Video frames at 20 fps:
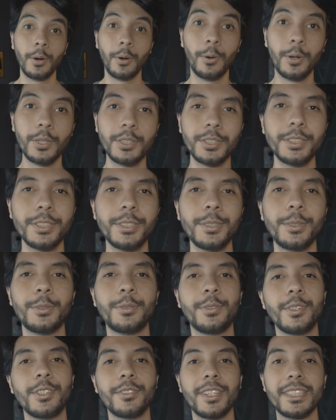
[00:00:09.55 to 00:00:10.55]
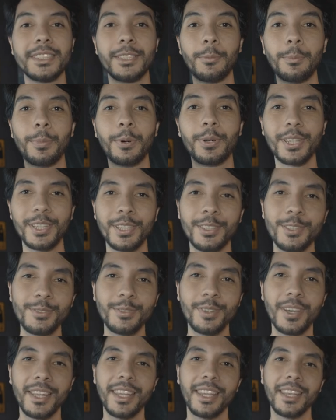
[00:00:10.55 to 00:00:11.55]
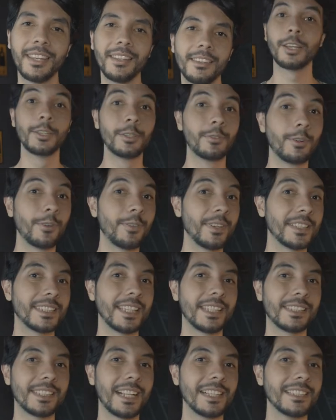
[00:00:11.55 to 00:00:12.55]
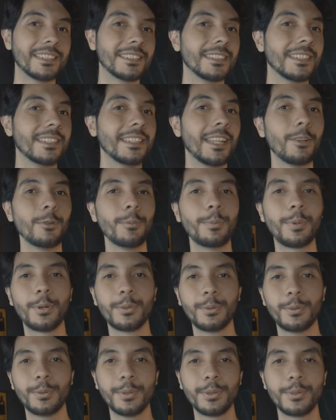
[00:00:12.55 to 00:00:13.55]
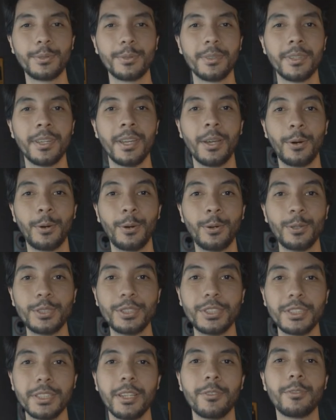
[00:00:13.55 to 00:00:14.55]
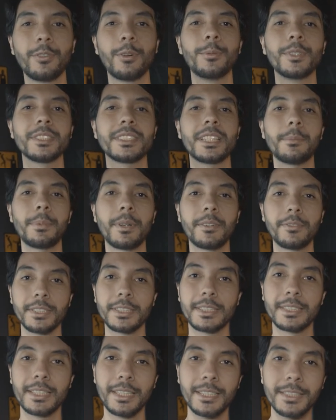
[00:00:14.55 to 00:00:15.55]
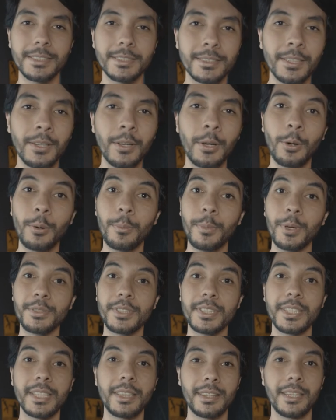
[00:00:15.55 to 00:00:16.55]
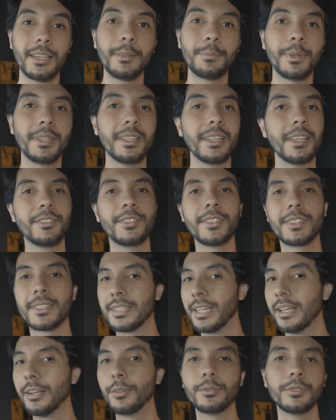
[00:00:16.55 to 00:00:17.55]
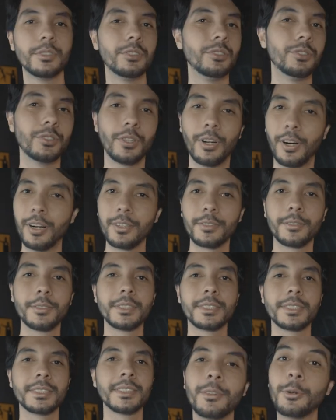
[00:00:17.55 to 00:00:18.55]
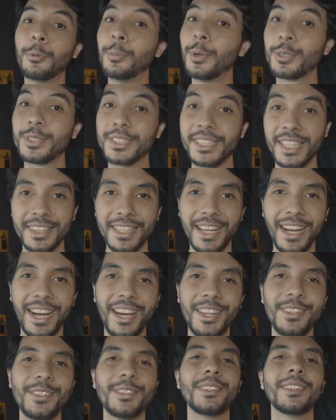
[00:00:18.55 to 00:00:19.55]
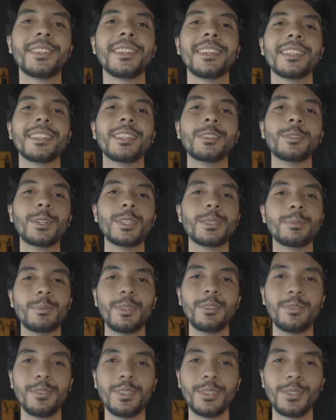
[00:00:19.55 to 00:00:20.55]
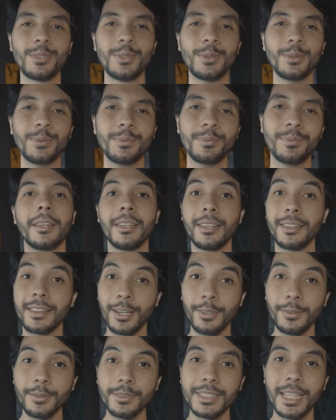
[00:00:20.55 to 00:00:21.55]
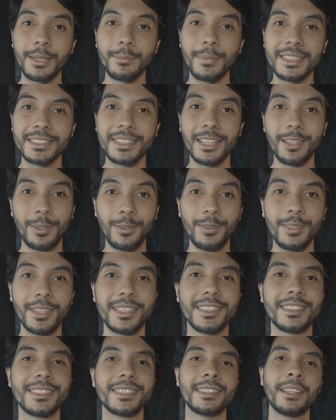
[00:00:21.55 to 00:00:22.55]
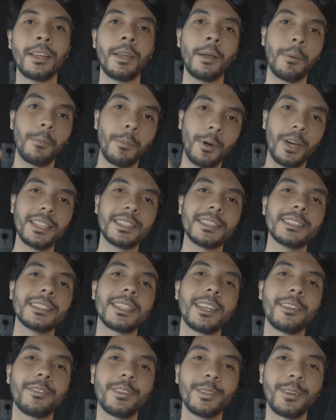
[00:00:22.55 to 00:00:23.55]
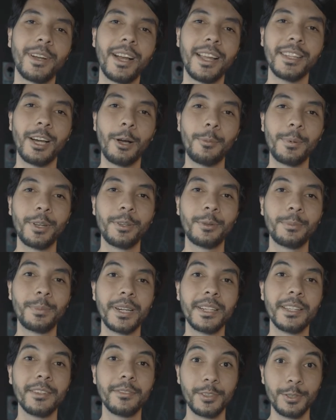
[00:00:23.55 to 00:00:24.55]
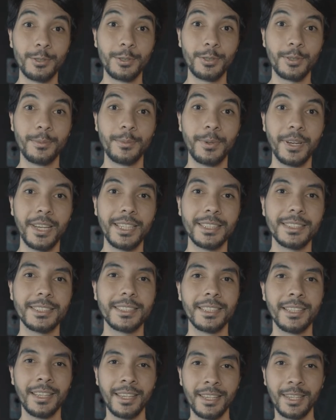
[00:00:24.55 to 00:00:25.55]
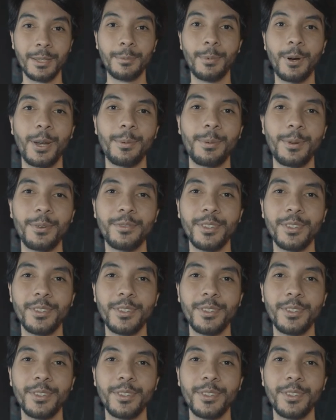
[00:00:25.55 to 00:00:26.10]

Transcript: Hoje o vídeo vai ser um pouquinho diferente, eu não vou fazer análise de nenhum produto. Hoje eu vou mostrar para vocês o meu setup de edição de jogos, o meu cenário de 2021. Então, sem mais delongas, bora se inscrever no canal para não perder vídeos como esse e bora pro